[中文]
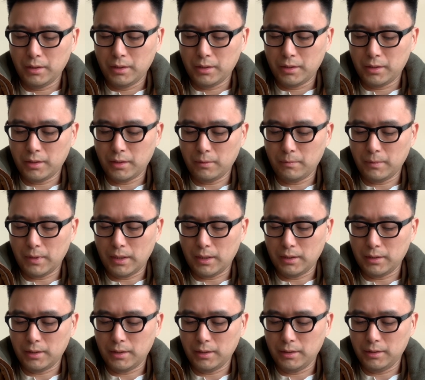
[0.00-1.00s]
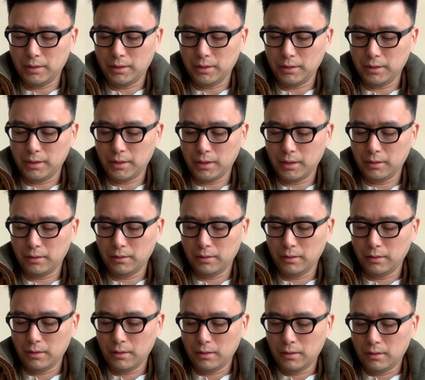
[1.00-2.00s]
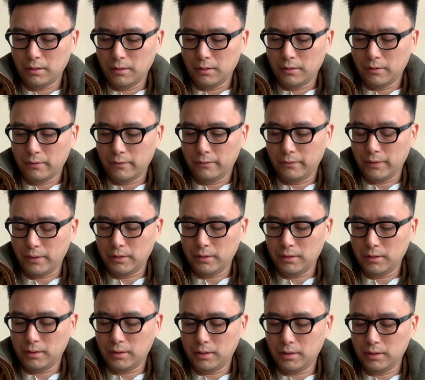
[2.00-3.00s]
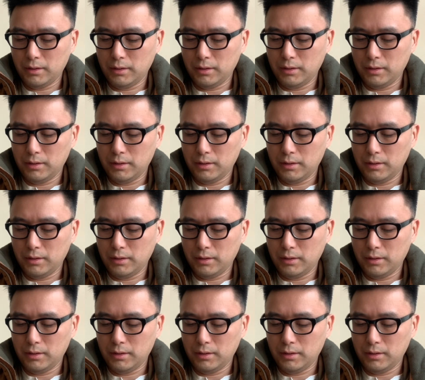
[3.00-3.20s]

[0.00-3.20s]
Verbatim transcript: 上马正行间，冯骥